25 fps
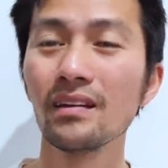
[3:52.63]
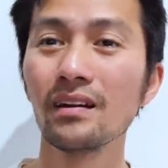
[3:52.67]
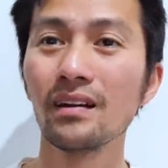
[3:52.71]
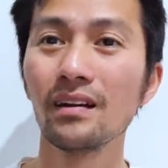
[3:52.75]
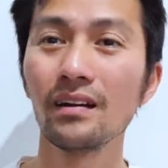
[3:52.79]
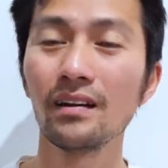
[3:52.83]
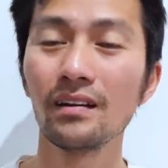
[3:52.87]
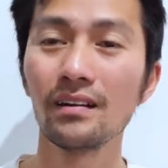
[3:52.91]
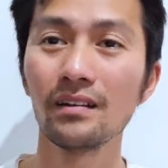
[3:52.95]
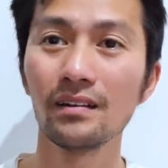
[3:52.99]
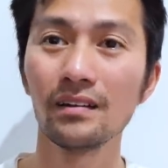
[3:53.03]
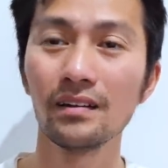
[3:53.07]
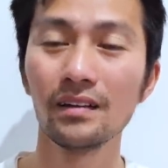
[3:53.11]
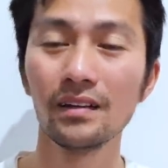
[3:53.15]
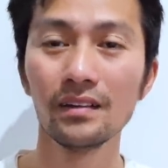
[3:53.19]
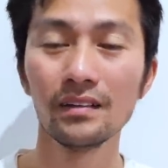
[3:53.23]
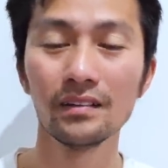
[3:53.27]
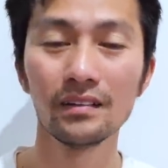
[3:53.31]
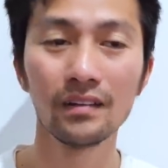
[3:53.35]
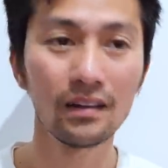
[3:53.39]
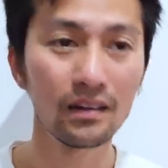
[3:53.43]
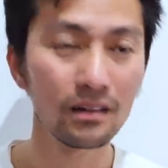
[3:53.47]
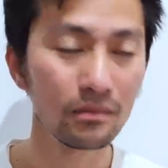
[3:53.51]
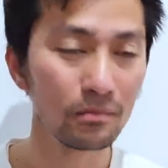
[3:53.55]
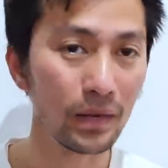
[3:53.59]
À,
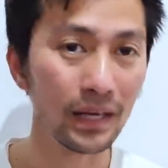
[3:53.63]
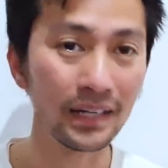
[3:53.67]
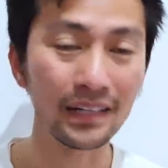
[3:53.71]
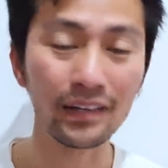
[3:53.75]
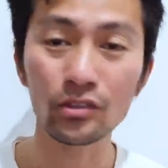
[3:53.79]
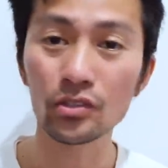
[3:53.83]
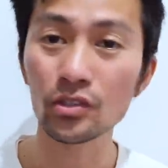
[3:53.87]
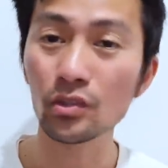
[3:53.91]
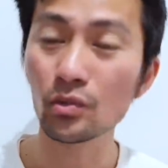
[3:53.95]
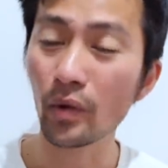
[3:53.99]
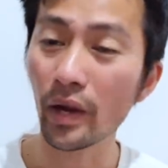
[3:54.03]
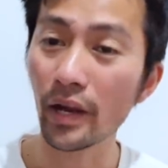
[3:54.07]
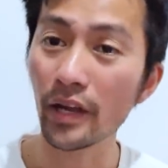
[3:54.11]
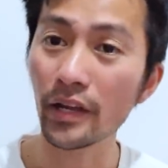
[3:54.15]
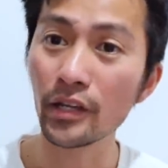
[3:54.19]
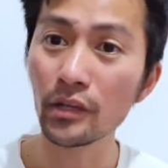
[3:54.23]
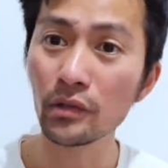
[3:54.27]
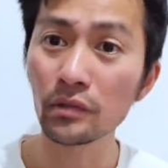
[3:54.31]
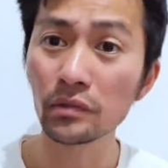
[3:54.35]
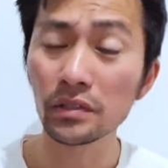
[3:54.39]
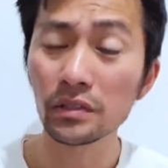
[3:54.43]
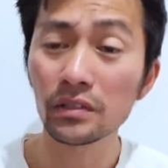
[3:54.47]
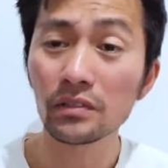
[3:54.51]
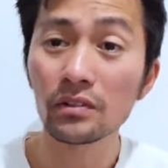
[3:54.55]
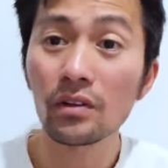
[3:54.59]
đó, bạn nào sức khỏe yếu
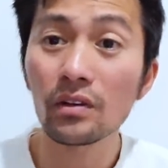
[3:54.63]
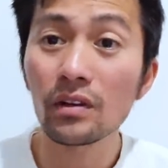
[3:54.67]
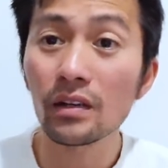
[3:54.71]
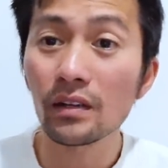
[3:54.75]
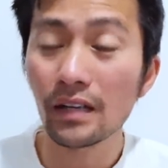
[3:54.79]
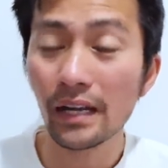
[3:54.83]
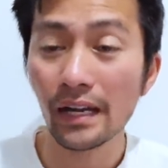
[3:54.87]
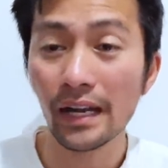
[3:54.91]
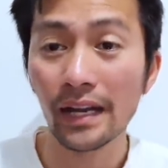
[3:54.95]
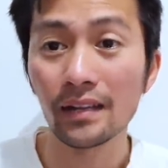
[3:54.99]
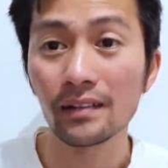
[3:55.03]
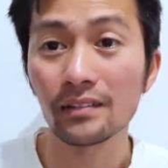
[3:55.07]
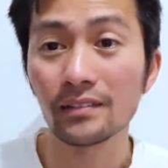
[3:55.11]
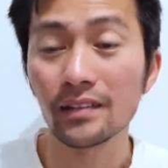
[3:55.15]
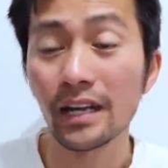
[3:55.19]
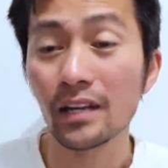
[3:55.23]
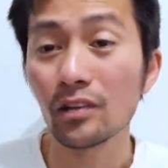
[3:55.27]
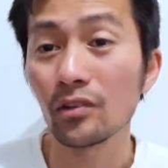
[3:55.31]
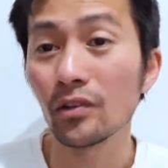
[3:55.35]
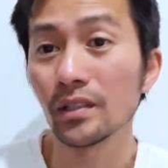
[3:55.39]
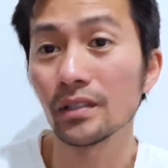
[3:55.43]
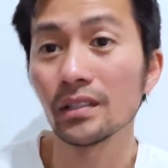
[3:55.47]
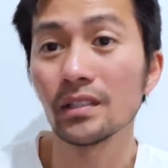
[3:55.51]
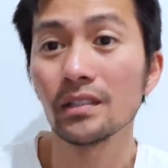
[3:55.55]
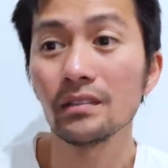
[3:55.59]
thì ro, làng, rèn
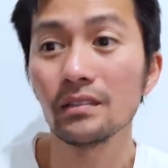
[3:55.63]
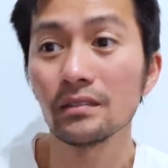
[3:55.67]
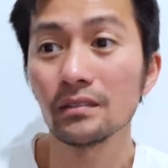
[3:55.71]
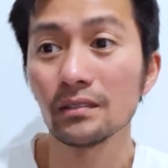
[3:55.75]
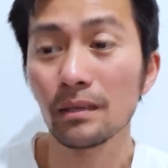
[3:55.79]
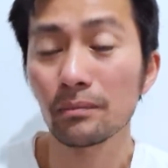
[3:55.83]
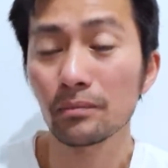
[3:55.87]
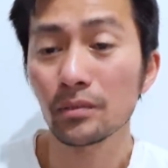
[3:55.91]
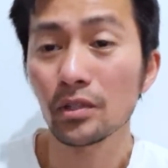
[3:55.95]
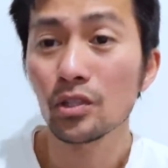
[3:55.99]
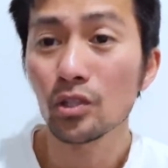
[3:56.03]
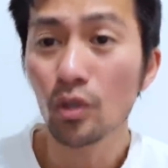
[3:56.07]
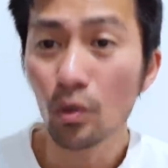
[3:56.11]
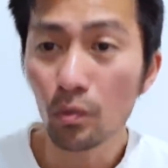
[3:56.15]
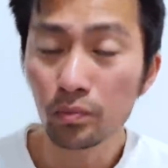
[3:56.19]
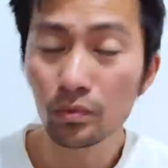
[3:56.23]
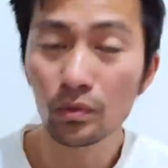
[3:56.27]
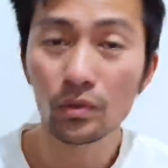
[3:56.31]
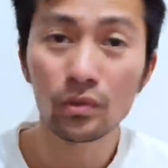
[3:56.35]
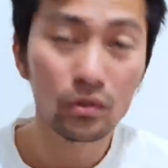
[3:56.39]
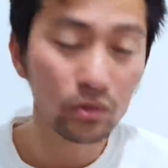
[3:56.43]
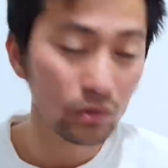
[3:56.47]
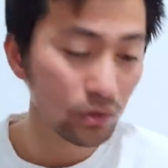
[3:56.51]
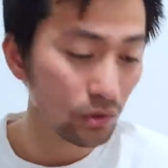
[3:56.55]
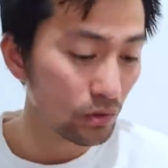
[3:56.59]
luyện đi, tập thể dục
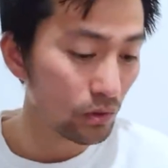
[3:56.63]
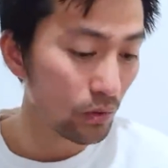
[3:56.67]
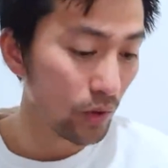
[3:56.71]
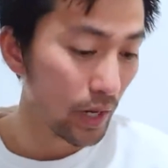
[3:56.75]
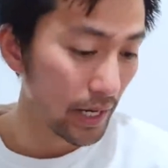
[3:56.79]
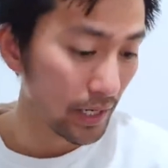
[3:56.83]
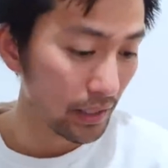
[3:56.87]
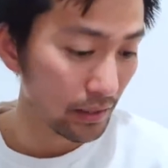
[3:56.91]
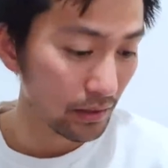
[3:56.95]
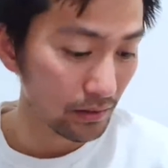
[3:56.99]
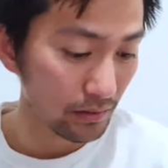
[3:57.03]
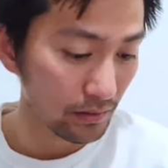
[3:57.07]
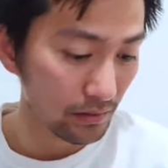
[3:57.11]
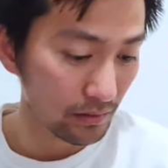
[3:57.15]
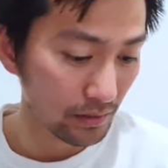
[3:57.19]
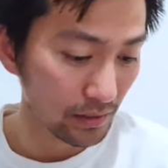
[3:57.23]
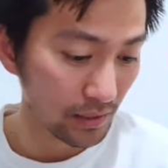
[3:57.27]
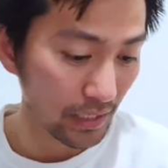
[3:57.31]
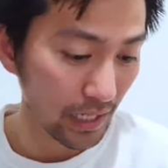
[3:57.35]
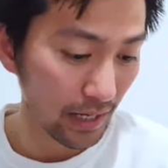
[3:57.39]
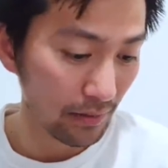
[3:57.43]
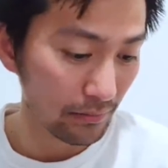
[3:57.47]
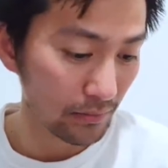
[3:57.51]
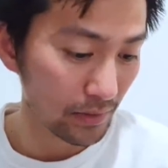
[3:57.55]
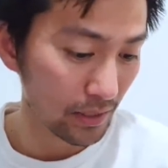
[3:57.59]
rồi cho nó khỏe lên rồi đi
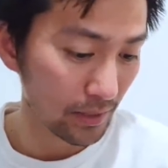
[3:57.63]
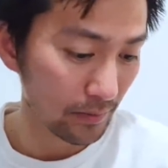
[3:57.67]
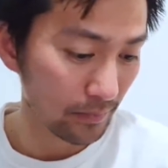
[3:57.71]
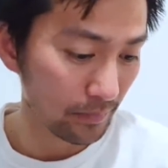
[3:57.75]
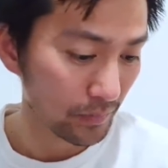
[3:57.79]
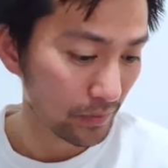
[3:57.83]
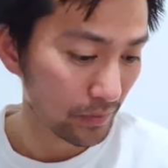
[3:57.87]
làm nha.